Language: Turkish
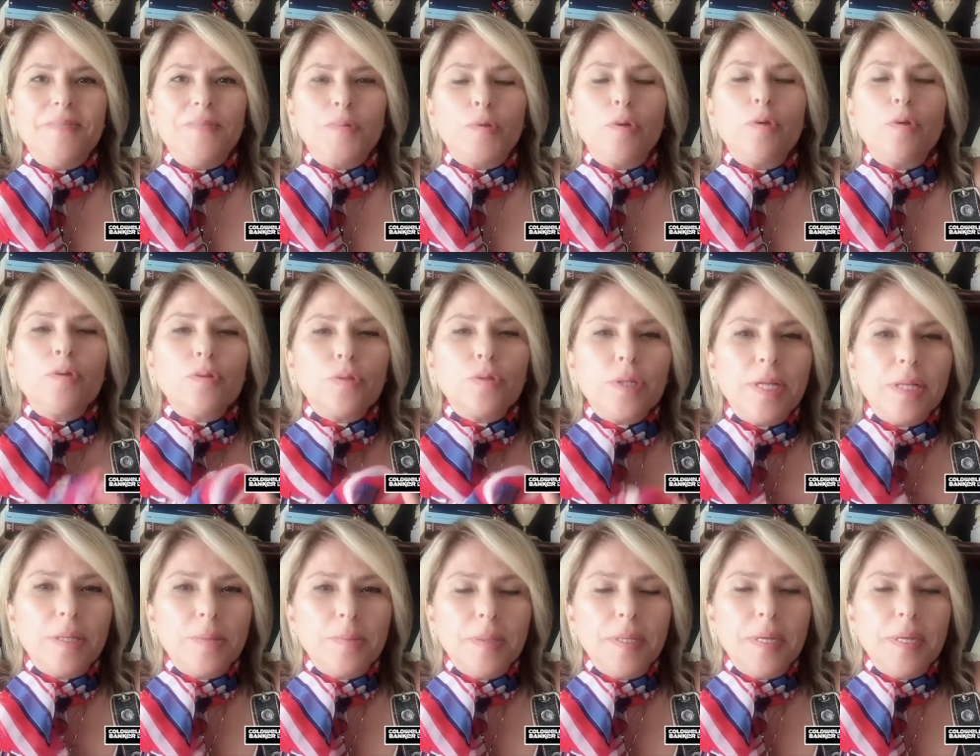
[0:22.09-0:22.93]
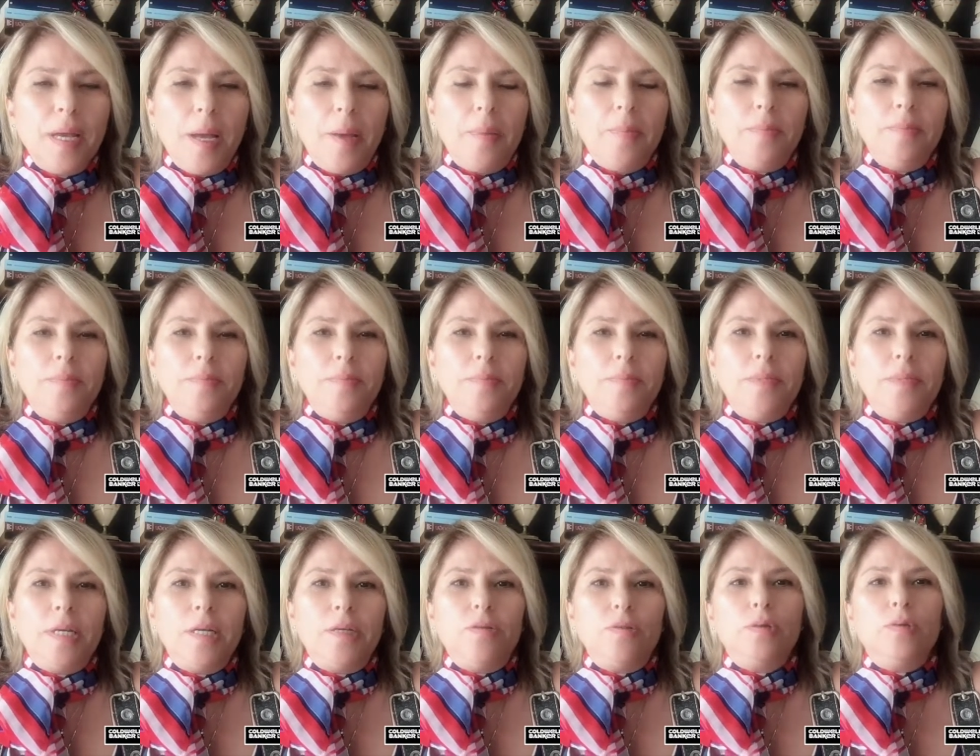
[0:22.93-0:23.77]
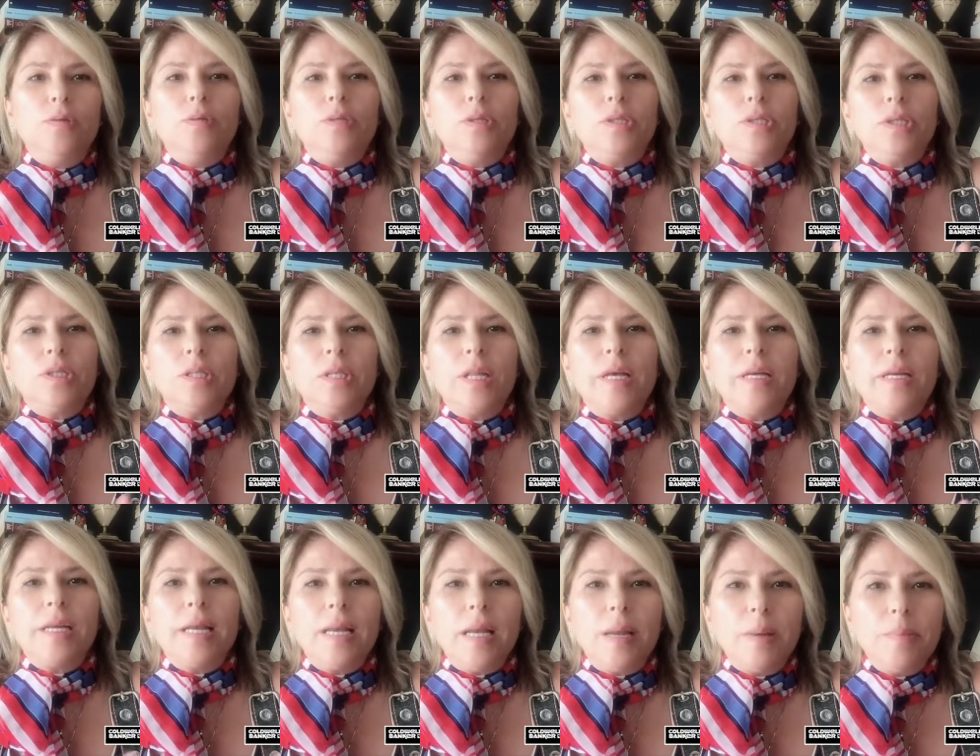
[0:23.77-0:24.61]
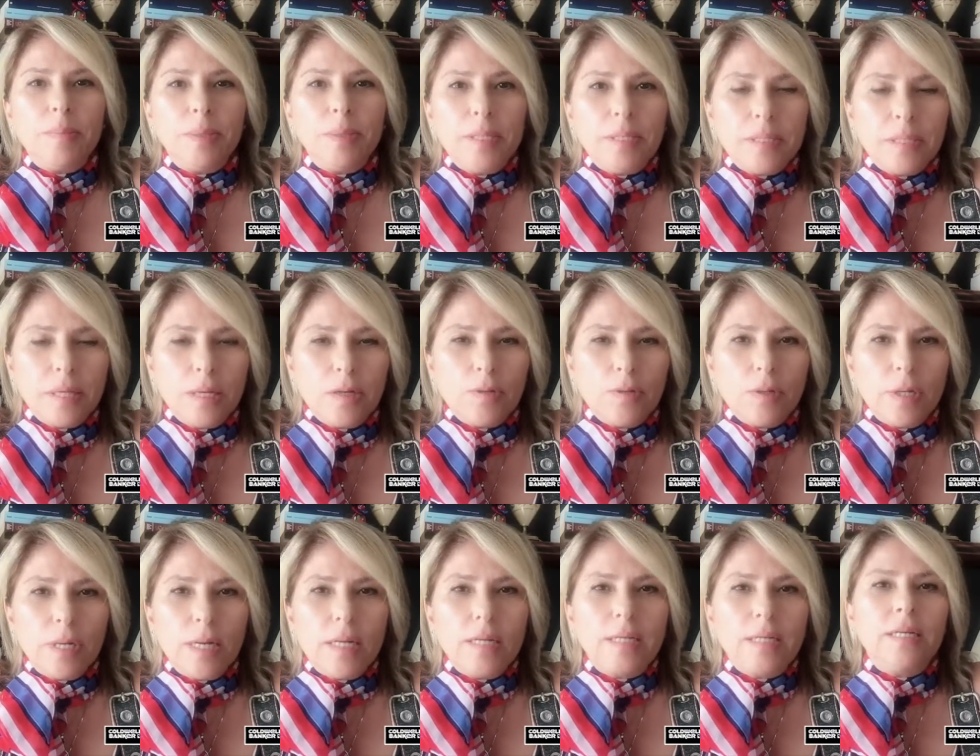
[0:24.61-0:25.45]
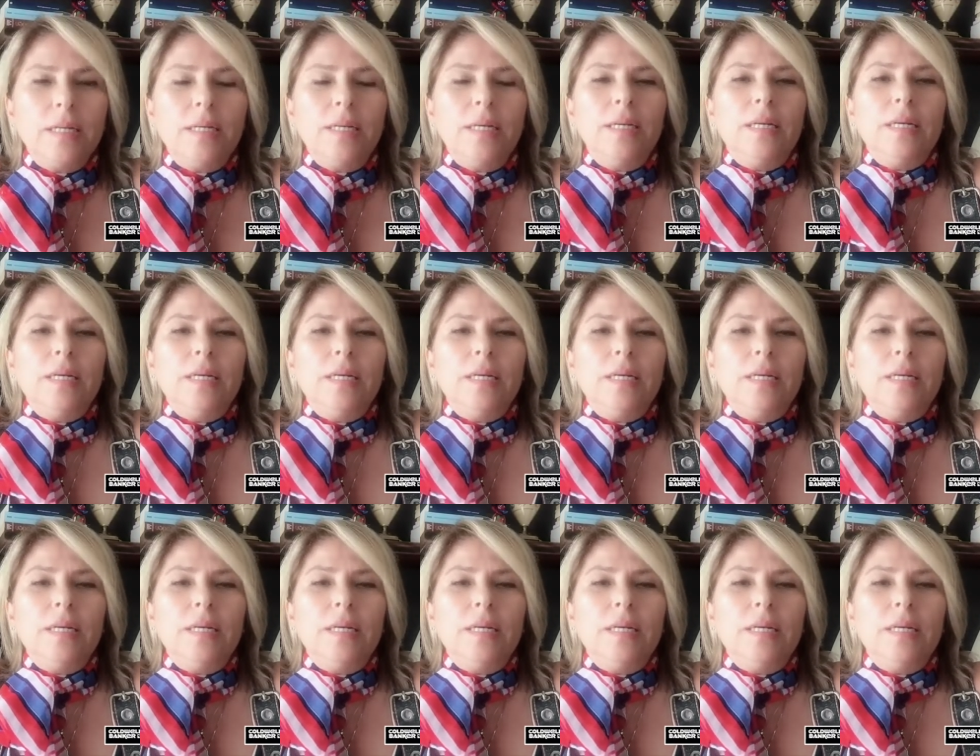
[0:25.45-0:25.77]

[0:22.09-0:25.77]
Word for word: görüşlerimi hem sektörün dışından gelen bir insan olarak